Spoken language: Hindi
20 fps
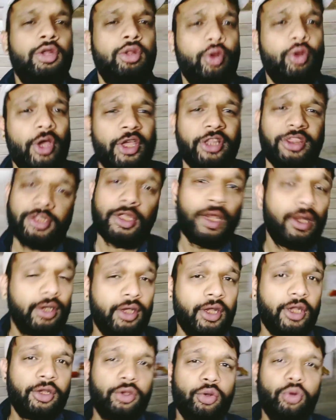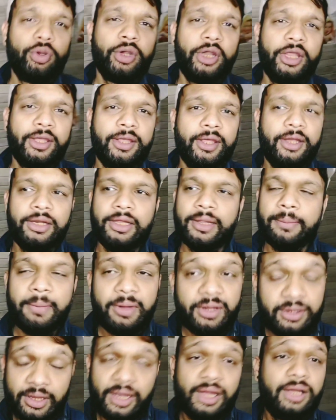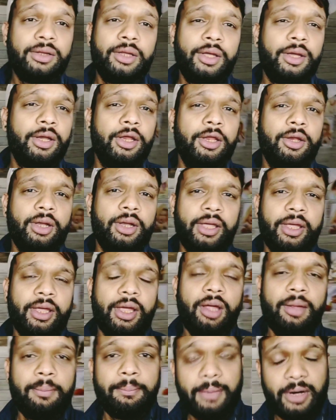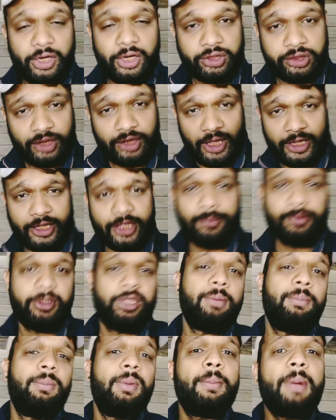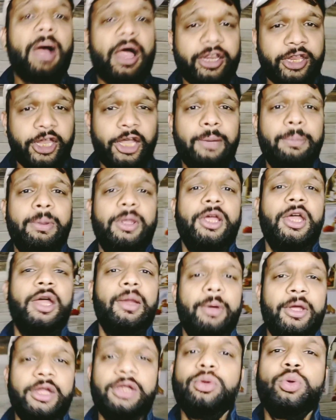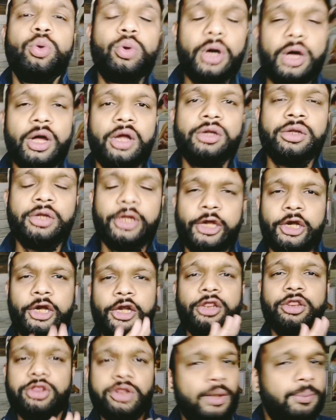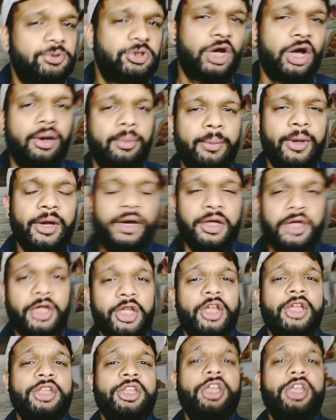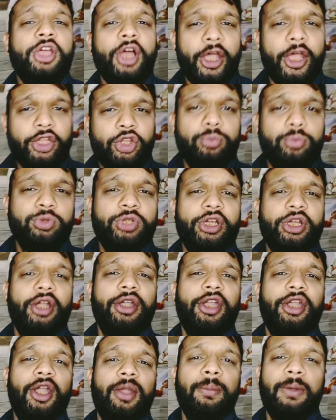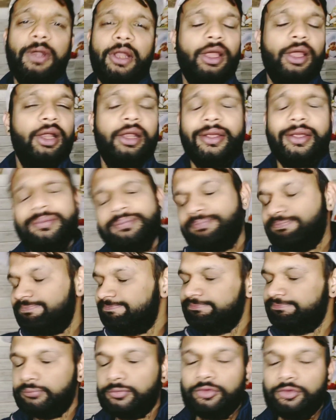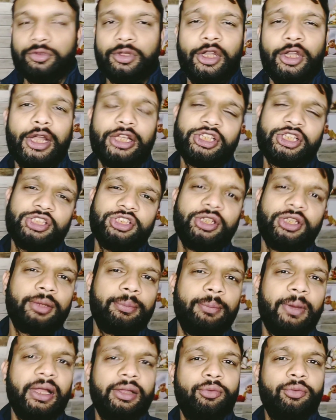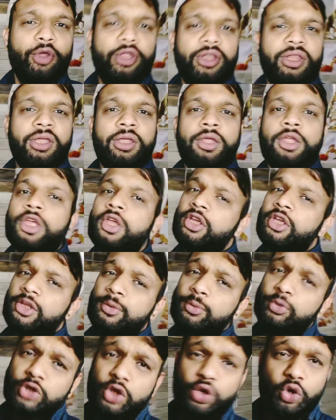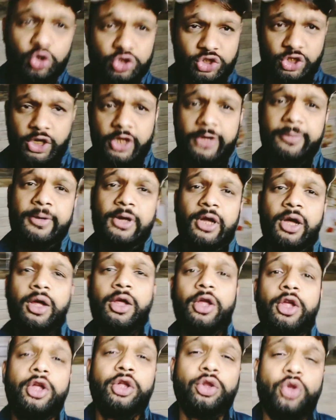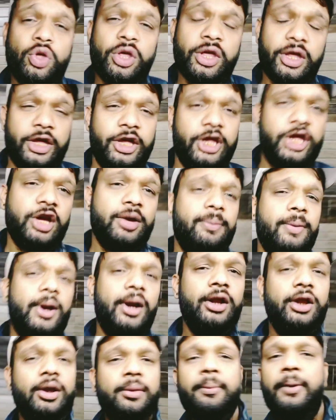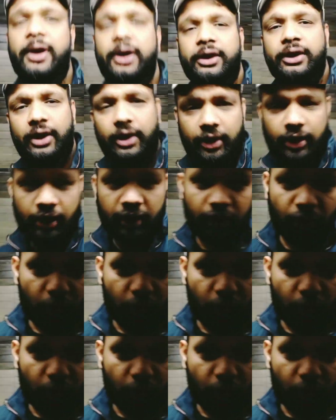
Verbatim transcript: सो गाइस कंटेंट ढूंढने के लिए मैं यहाँ तक नहीं तो गया मैं इससे आगे भी गया मैं मार्केट भी गया भाई दुकान ठेले सब छान मारे कि कहीं तो मुझे कंटेंट मिलेगा लेकिन निराशाजनक बात वही थी कि मुझे कुछ नहीं मिला क्योंकि एक महीने तक मैंने क्या करा